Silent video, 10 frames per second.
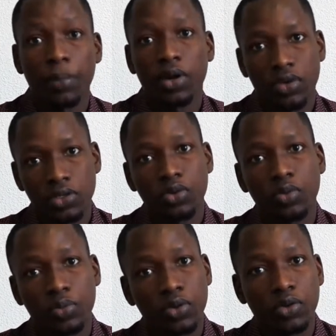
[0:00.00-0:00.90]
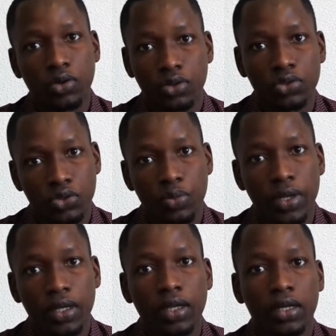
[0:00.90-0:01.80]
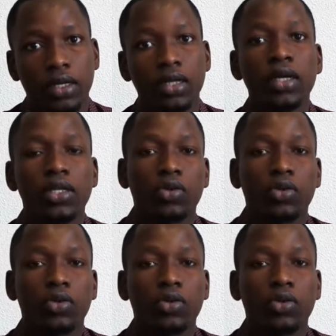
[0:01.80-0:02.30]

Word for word: En prévention, on, je suis bien clair là.